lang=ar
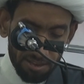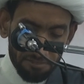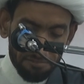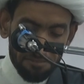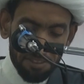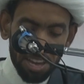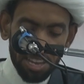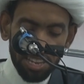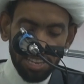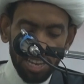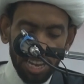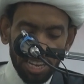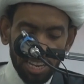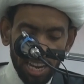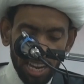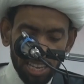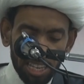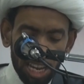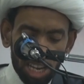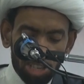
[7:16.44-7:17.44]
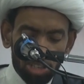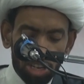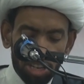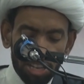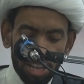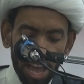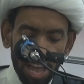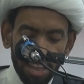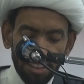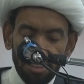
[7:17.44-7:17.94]
فإنك
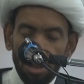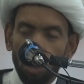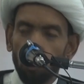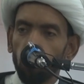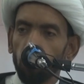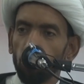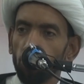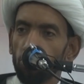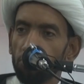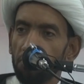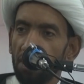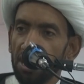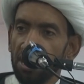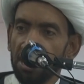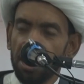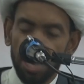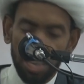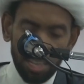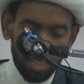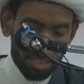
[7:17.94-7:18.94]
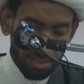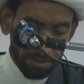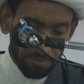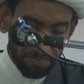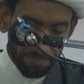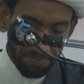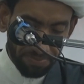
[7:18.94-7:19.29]
تجد أنه يمهد